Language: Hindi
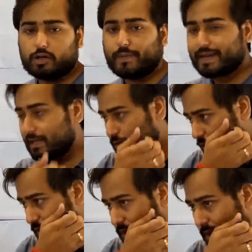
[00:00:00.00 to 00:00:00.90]
न्यूमेरिकल जो
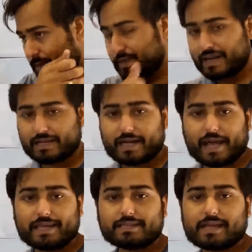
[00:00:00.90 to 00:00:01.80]
मैंने
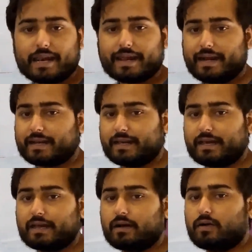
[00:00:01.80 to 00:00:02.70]
कराए हैं सारे गेट के
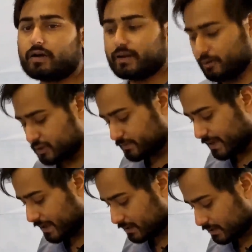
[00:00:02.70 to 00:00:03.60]
हैं और उसमें
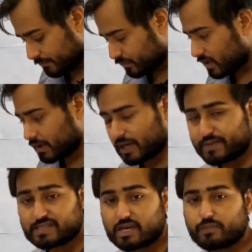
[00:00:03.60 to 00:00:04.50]
एक
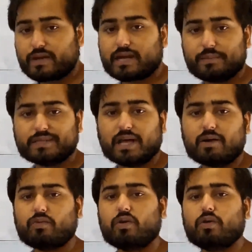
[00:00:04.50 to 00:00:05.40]
कंडीशनल न्यूमेरिकल भी था
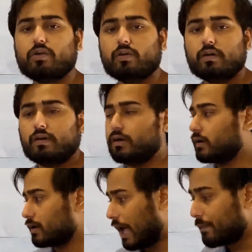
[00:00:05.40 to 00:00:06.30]
वो
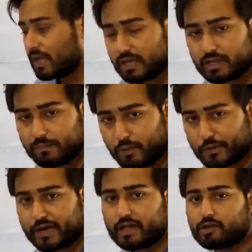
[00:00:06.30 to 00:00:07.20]
काफ़ी
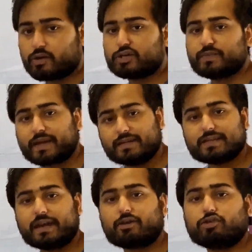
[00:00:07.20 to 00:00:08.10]
इंपॉर्टेंट है क्योंकि उसमें कई
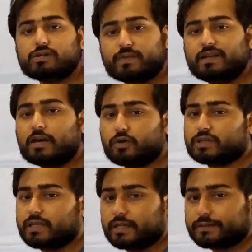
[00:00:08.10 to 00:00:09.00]
सारे कॉन्सेप्ट क्लियर
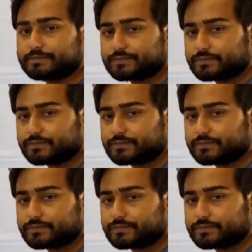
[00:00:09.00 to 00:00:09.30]
होते हैं